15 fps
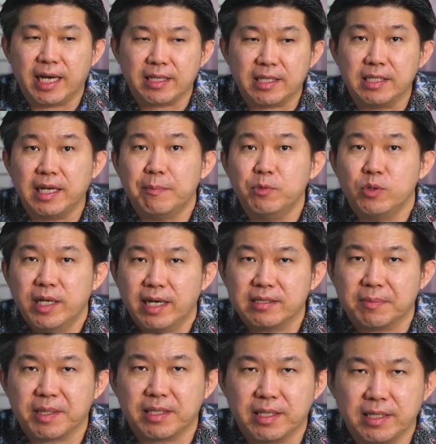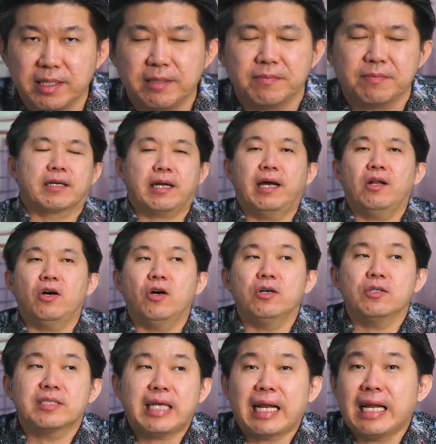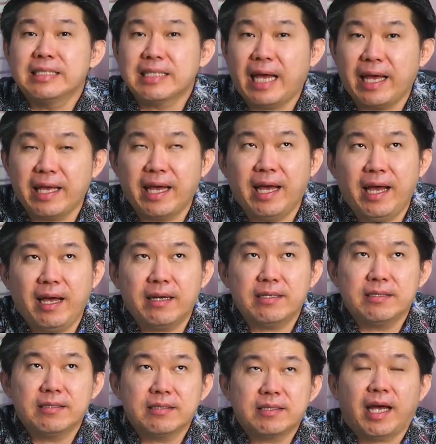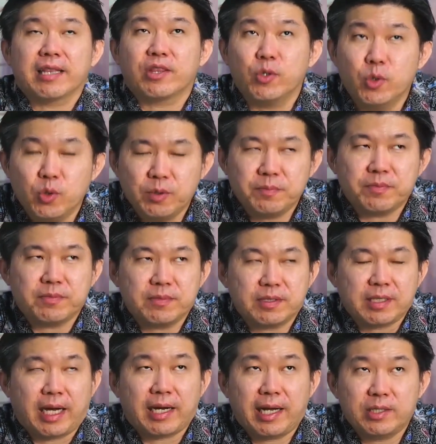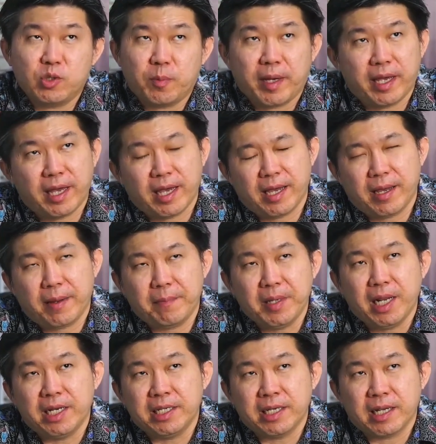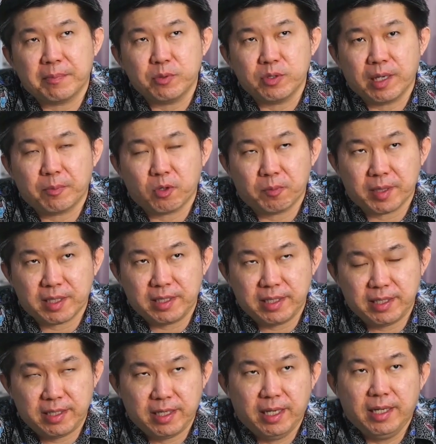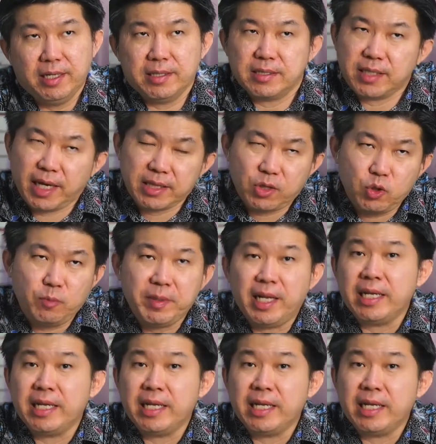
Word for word: yang tidak mudah seperti ini? Kalau saran saya, satu, cara supaya milenial punya properti. Satu,